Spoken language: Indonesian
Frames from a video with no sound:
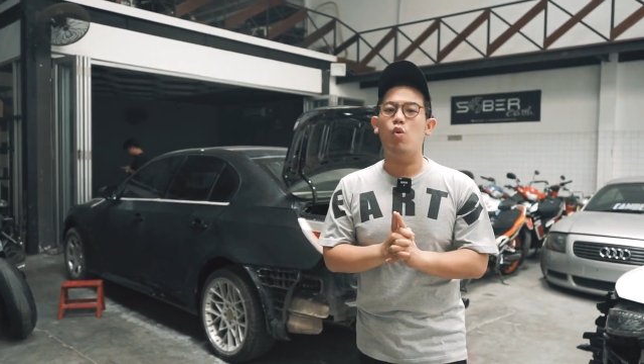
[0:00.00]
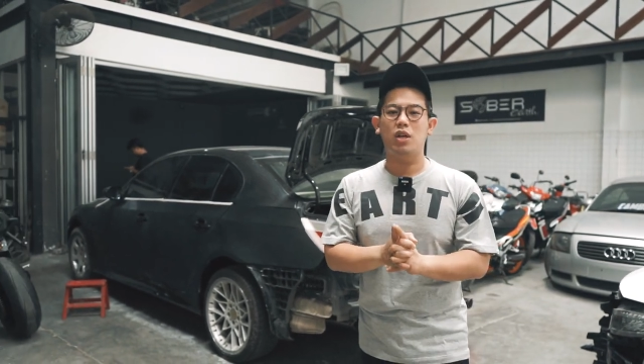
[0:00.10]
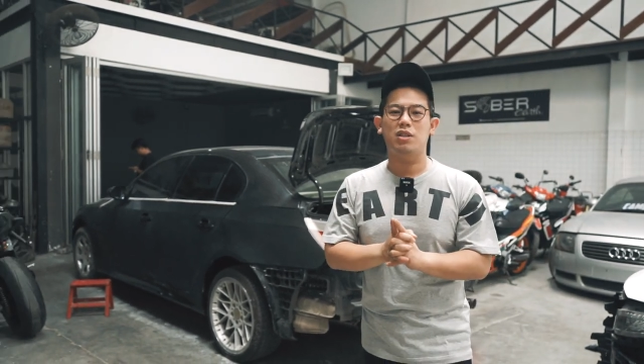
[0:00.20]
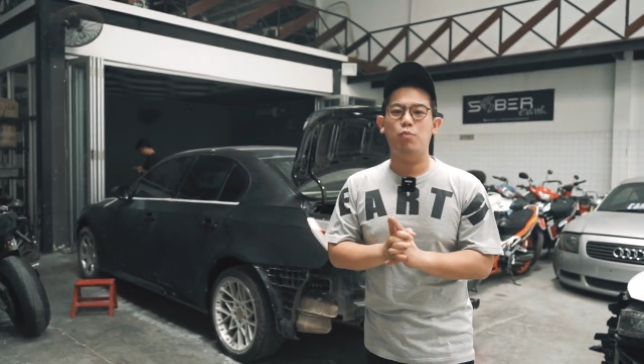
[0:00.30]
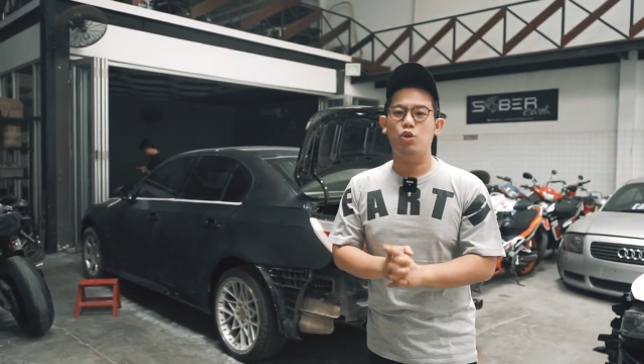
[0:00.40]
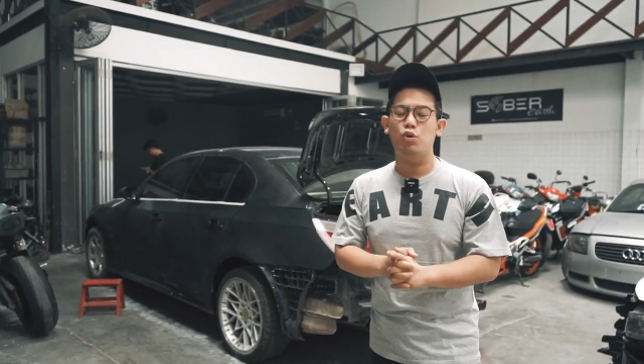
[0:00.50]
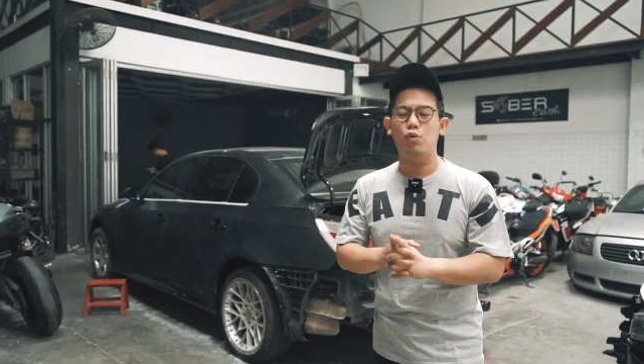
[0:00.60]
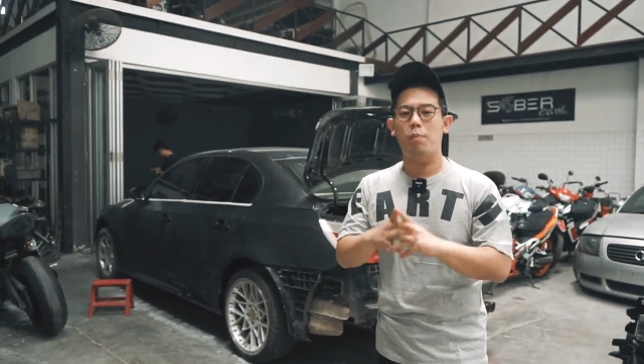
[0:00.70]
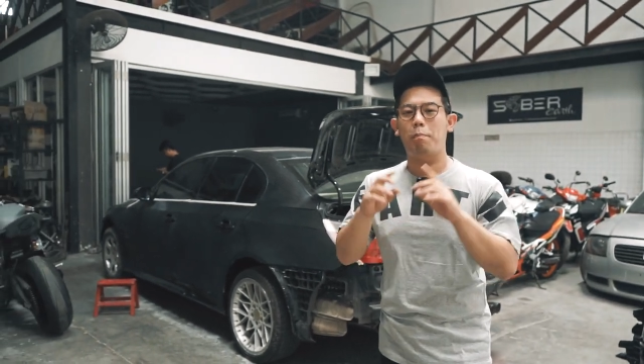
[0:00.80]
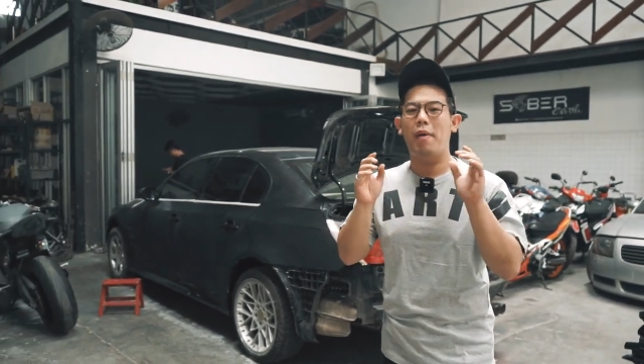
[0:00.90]
gue sebut tuh
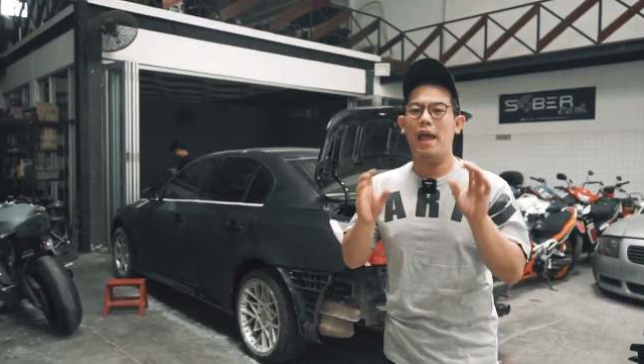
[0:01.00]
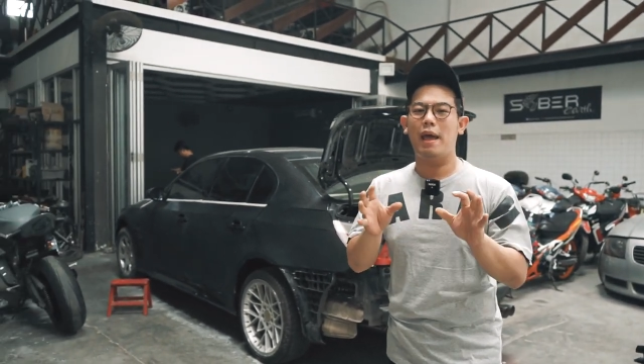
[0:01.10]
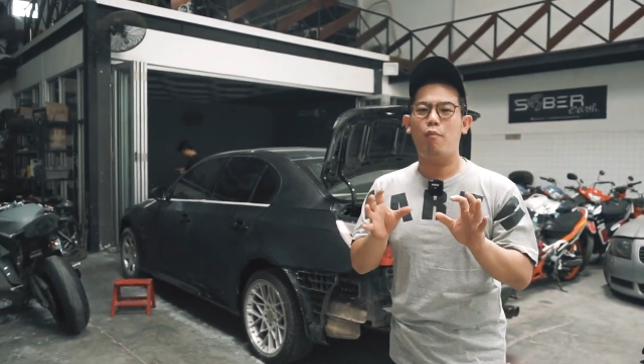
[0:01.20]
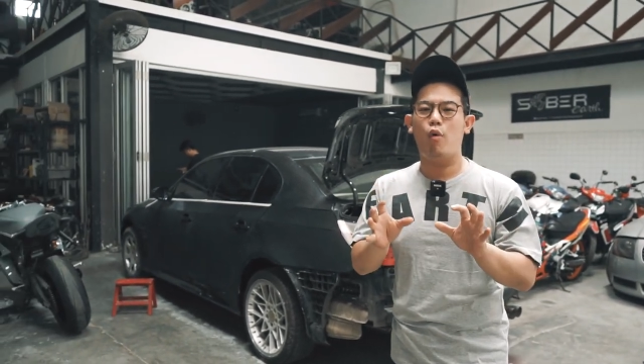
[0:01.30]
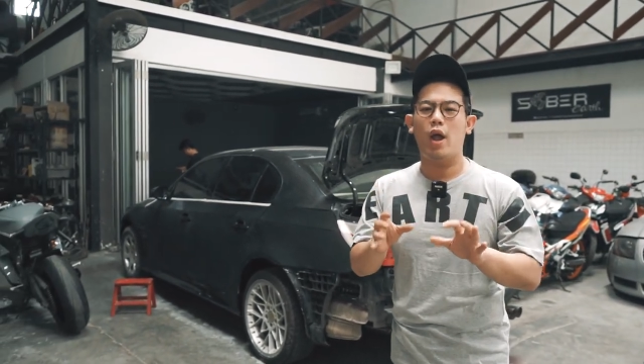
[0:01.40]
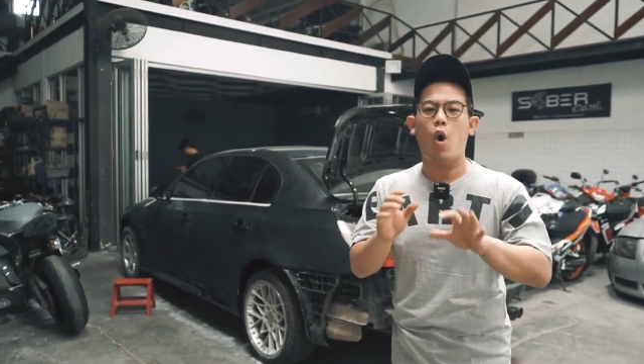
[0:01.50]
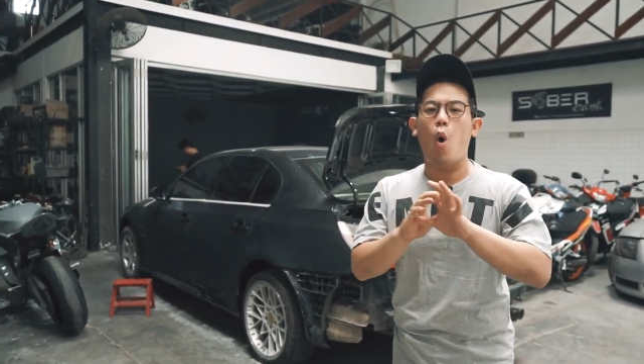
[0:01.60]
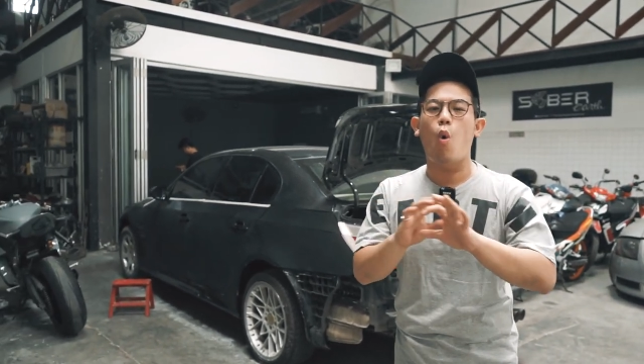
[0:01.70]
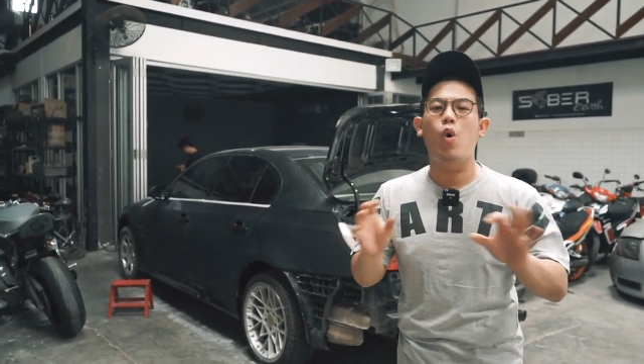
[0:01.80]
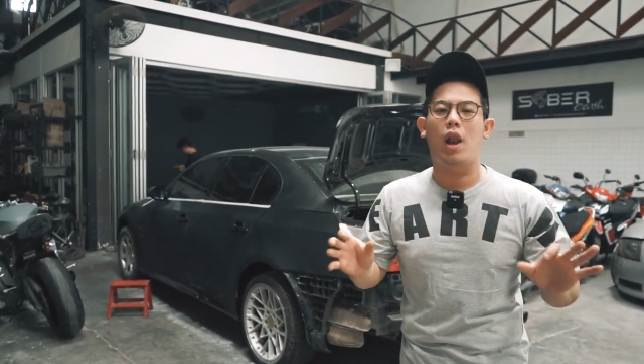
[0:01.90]
BMW
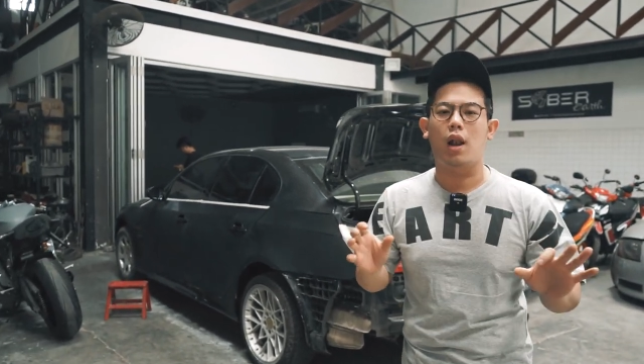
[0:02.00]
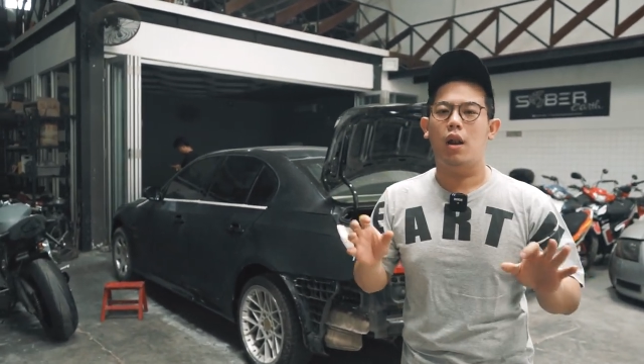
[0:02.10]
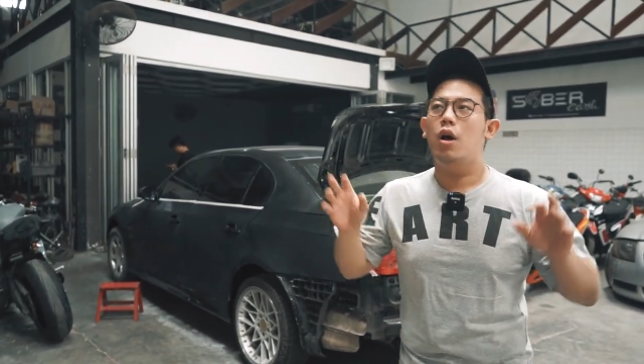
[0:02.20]
Owl.